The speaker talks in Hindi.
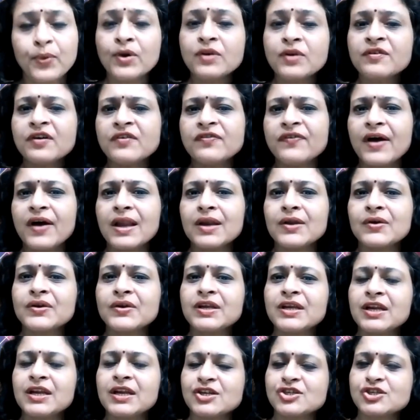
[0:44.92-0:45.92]
पूर्व
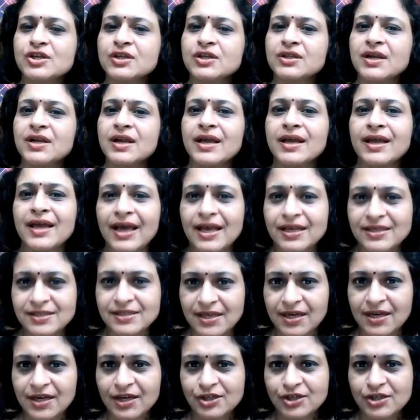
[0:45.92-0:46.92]
फाल्गुनी नक्षत्र एक
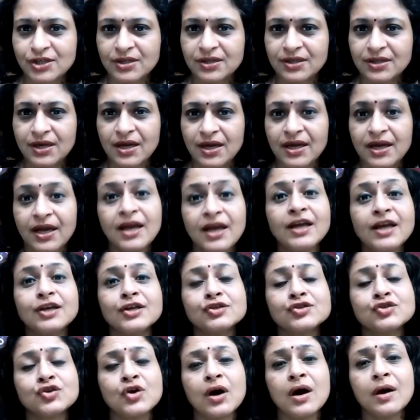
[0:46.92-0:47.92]
ऐसा नक्षत्र है
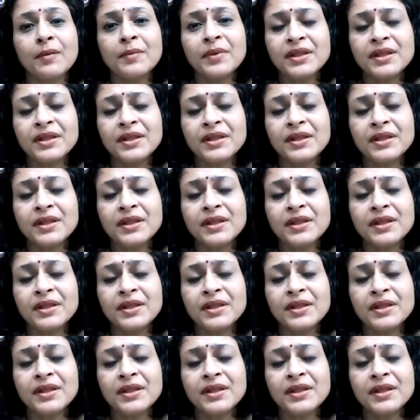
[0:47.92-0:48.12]
जो